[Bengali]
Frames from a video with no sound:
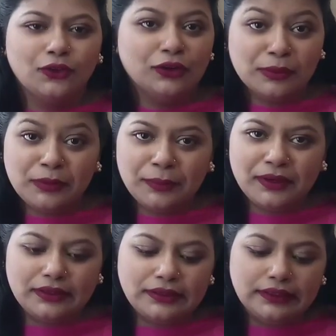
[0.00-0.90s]
তখন আমি
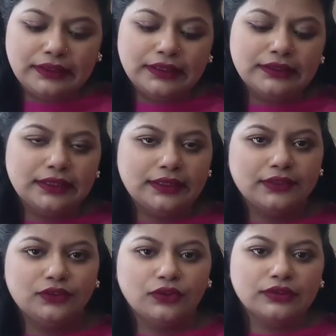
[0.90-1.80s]
আবার এটা
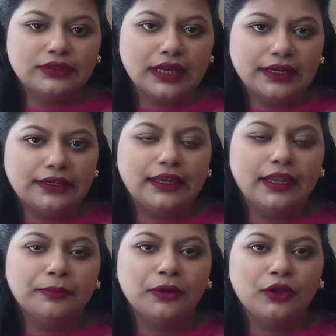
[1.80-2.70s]
ছেড়ে যখন চাকরি
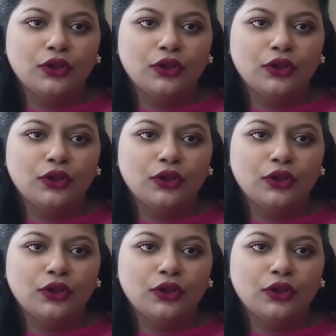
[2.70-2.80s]
নিলাম